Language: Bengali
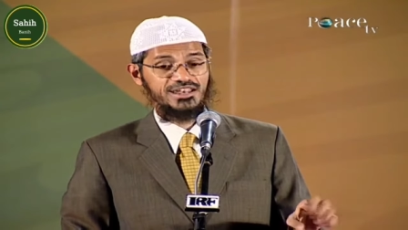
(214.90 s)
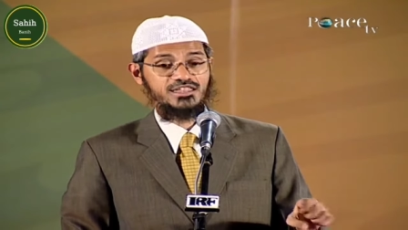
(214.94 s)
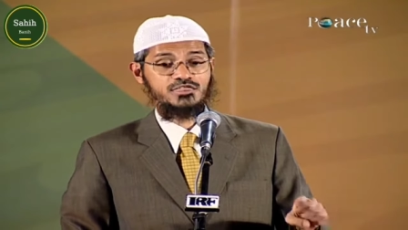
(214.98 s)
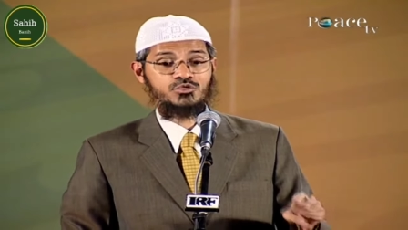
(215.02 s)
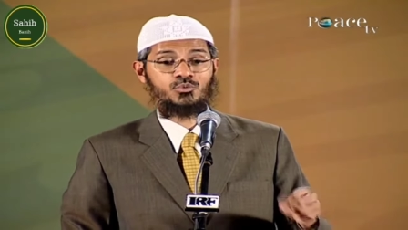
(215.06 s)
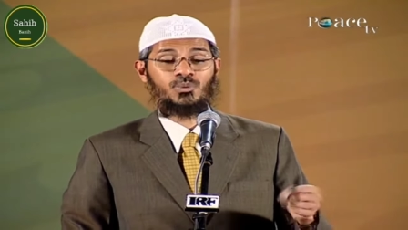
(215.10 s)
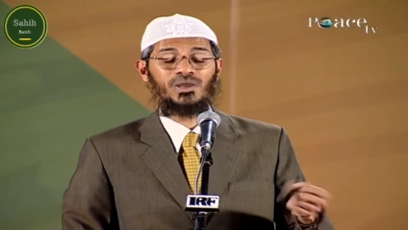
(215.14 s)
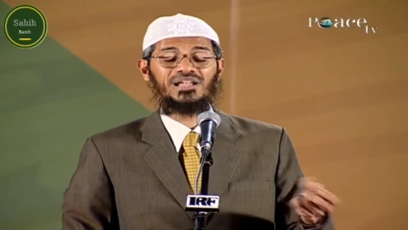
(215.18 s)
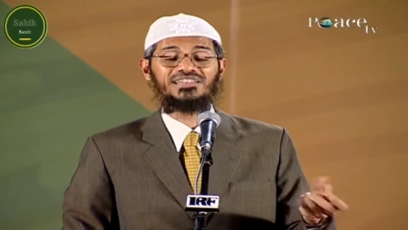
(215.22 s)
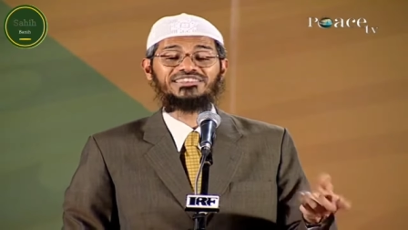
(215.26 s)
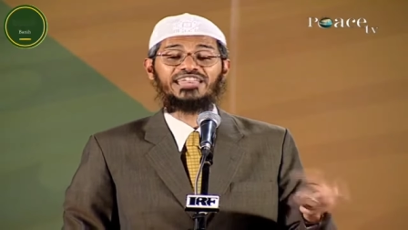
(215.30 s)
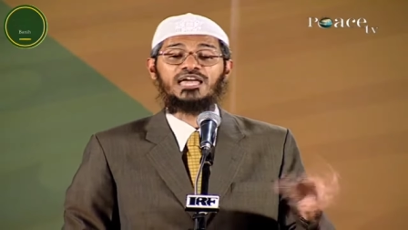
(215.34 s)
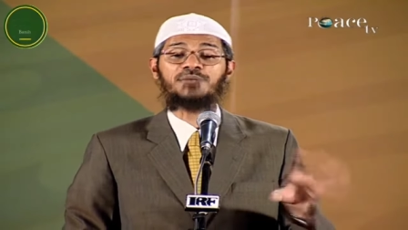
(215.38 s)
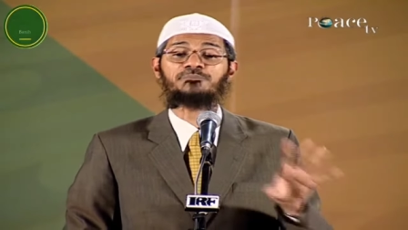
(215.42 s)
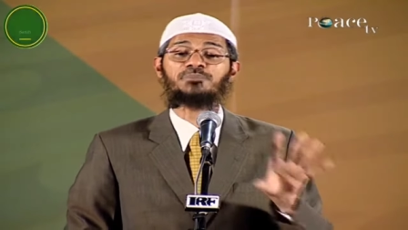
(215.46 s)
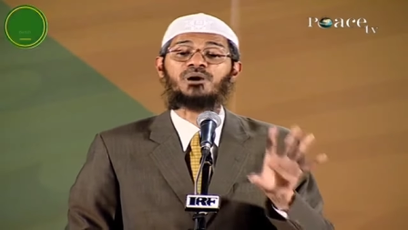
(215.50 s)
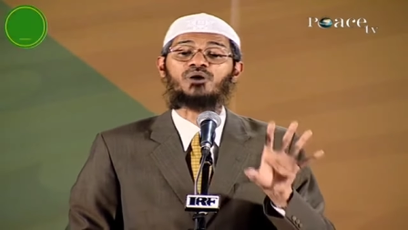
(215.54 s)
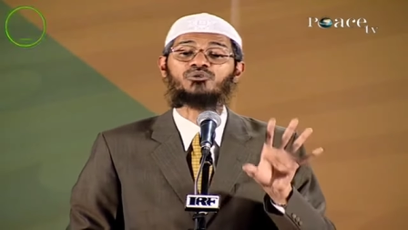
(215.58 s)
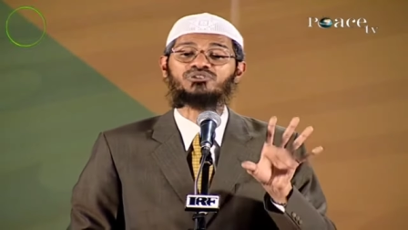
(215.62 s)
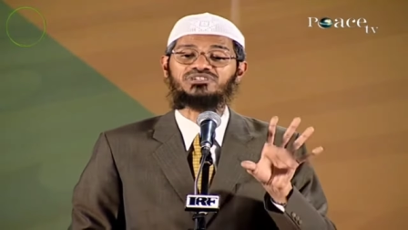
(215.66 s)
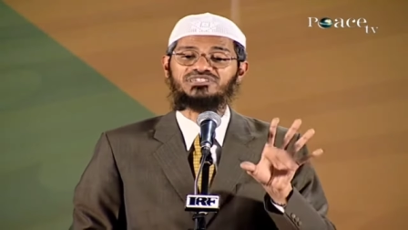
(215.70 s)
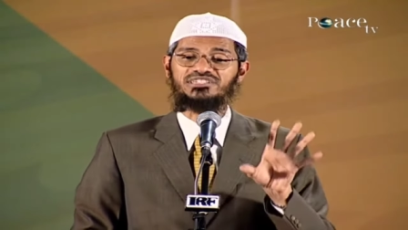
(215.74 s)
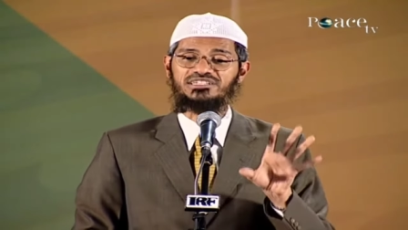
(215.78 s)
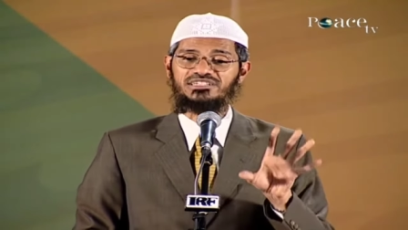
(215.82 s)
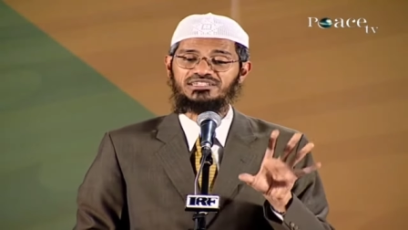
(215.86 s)
কেউ গরিব
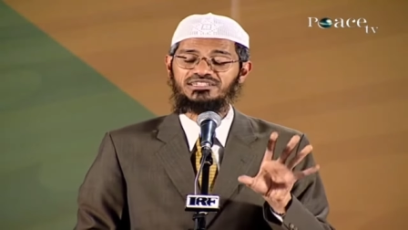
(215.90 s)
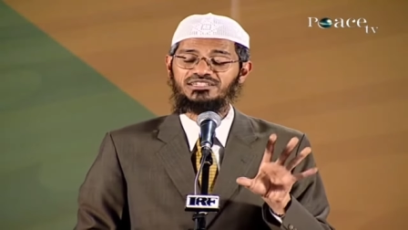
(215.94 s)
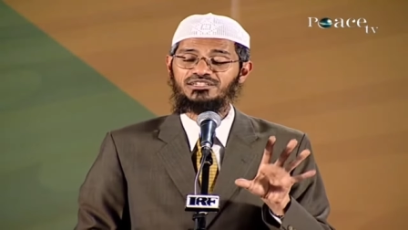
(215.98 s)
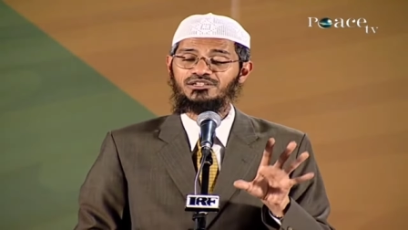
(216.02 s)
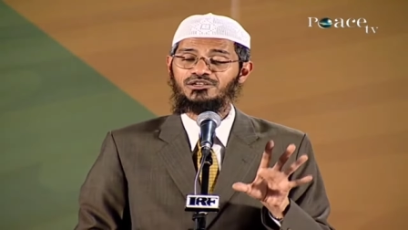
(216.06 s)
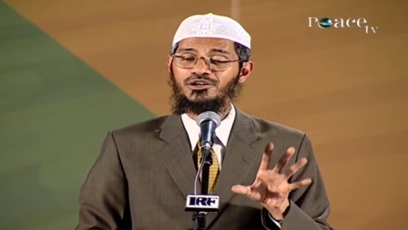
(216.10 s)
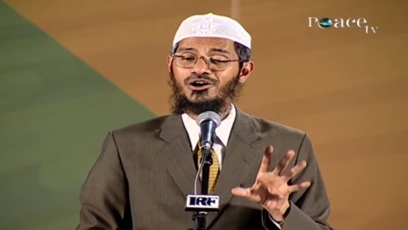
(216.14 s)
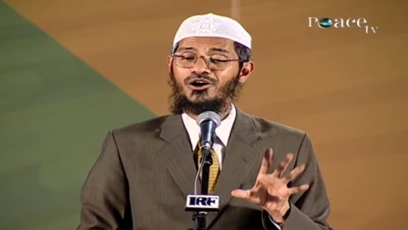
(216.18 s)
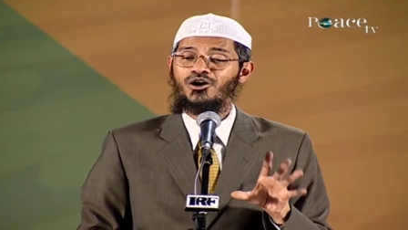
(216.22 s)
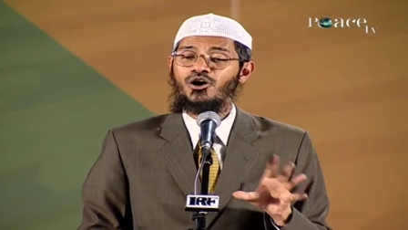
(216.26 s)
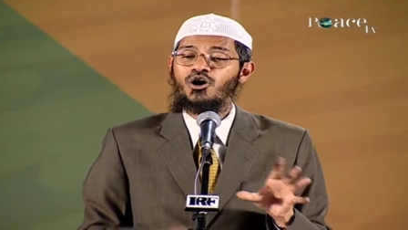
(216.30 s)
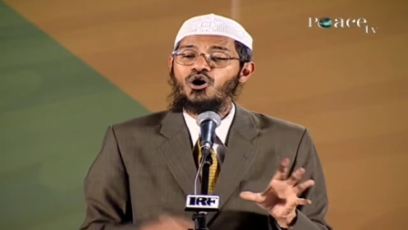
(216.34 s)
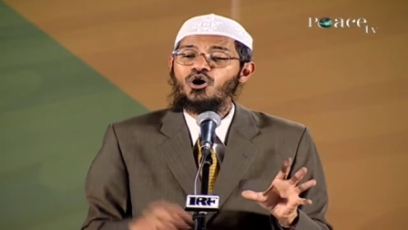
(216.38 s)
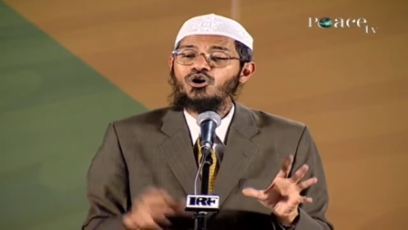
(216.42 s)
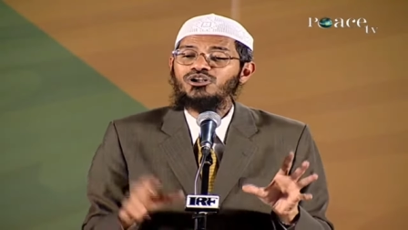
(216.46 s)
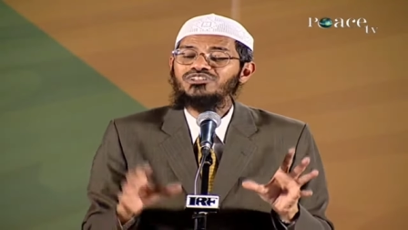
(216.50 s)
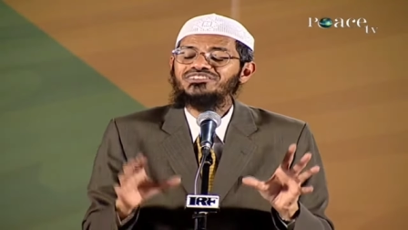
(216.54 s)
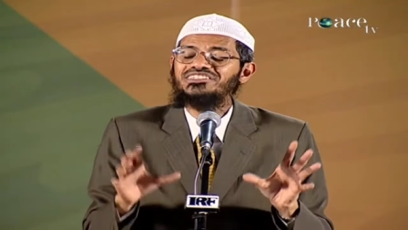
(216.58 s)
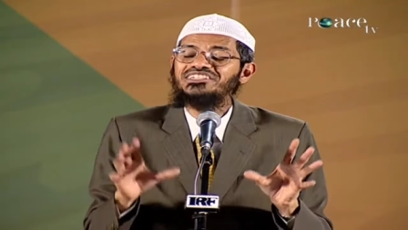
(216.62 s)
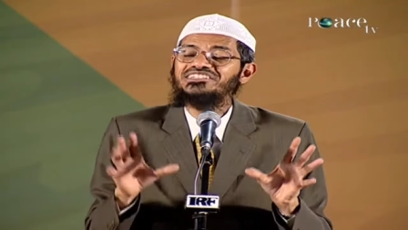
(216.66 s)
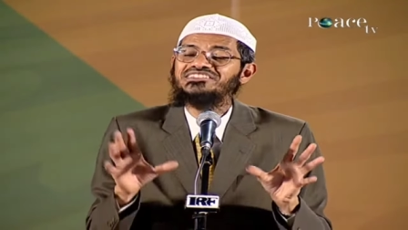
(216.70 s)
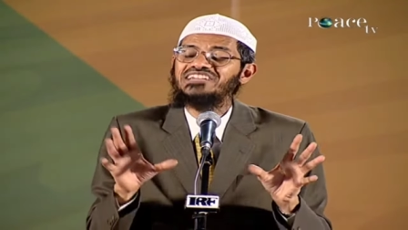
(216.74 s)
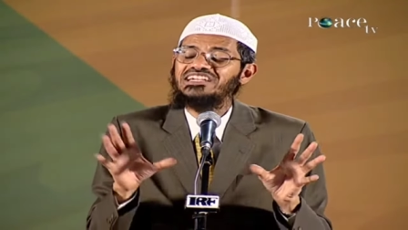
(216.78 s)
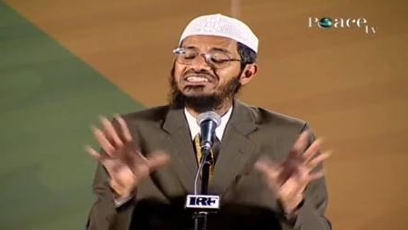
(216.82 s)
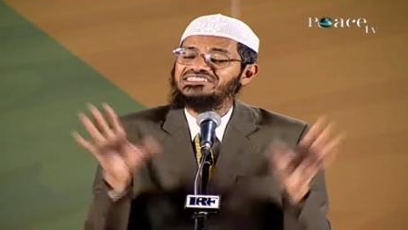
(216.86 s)
কেউ ধনী এই
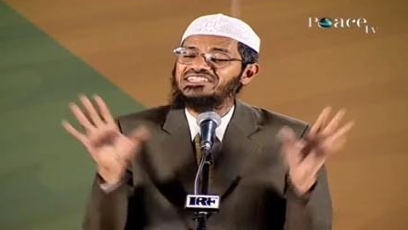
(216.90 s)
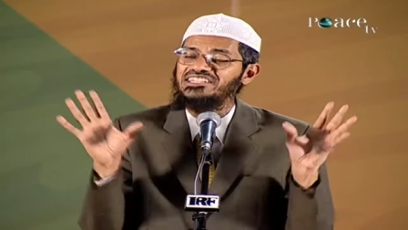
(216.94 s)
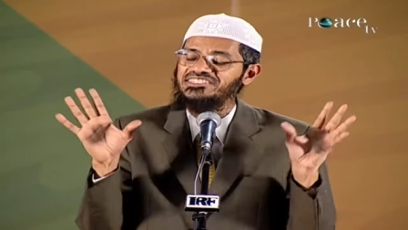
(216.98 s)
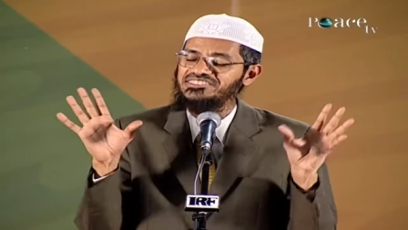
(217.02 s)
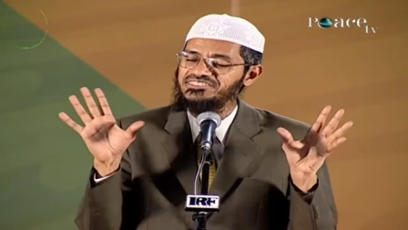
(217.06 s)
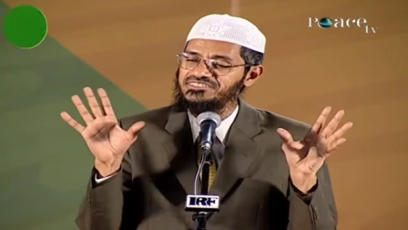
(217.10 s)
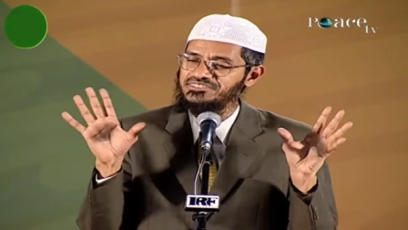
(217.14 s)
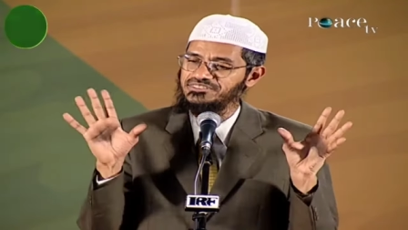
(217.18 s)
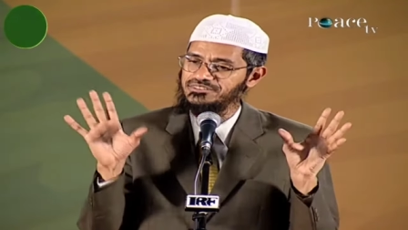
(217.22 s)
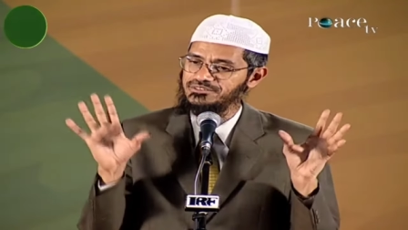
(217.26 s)
সবই আসলে